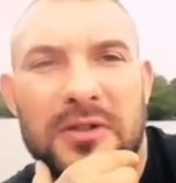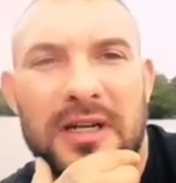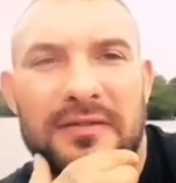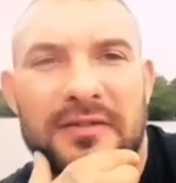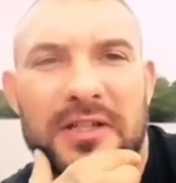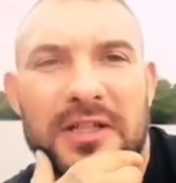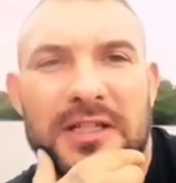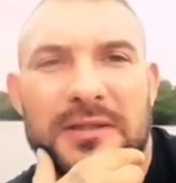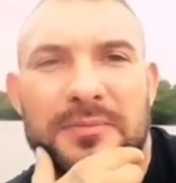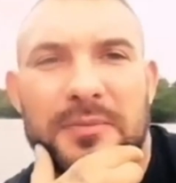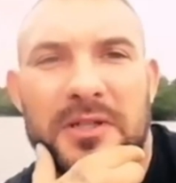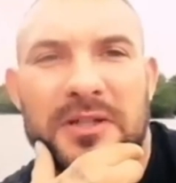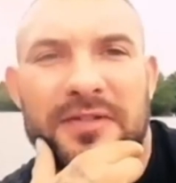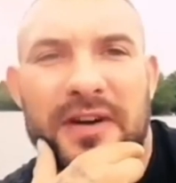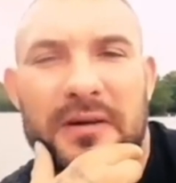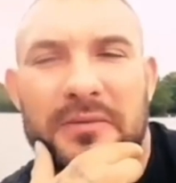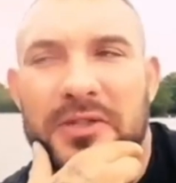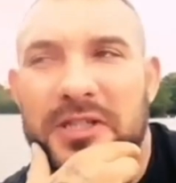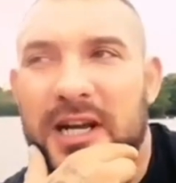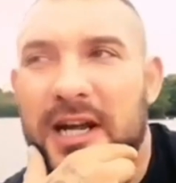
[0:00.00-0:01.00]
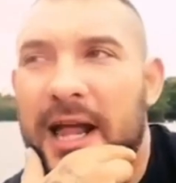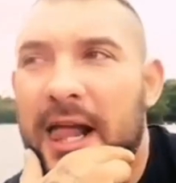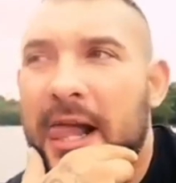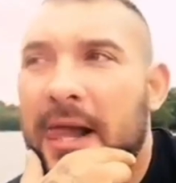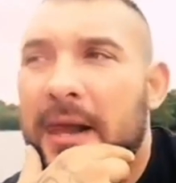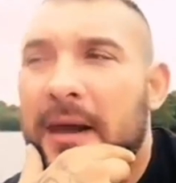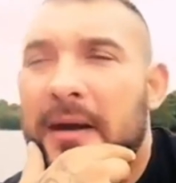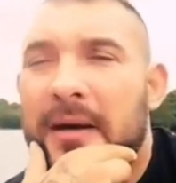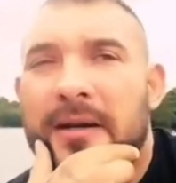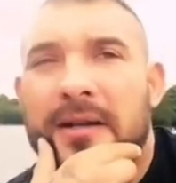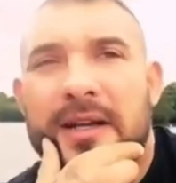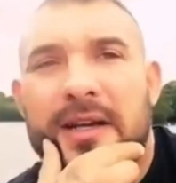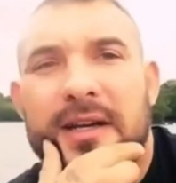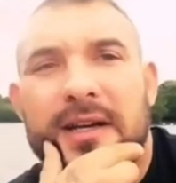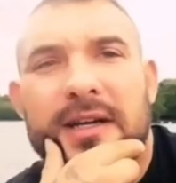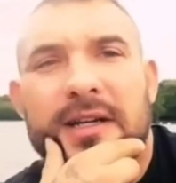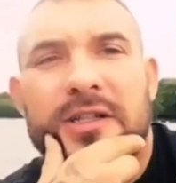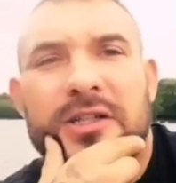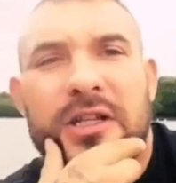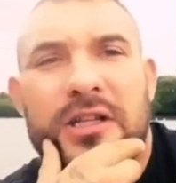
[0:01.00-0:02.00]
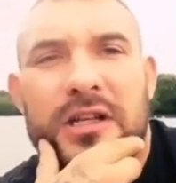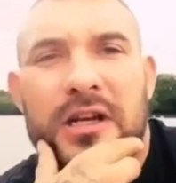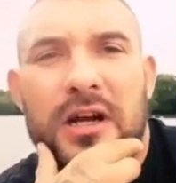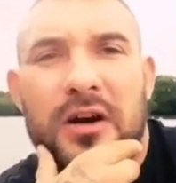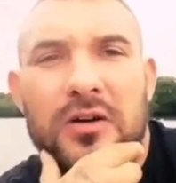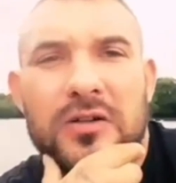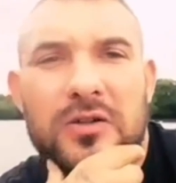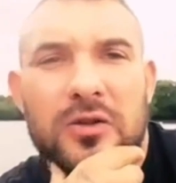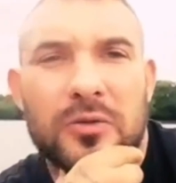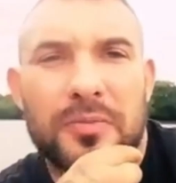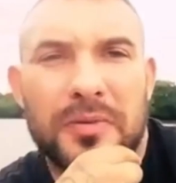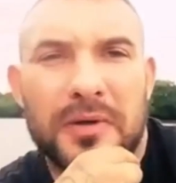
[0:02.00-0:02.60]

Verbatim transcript: Pomimo swojej ogromnej siły jest bardzo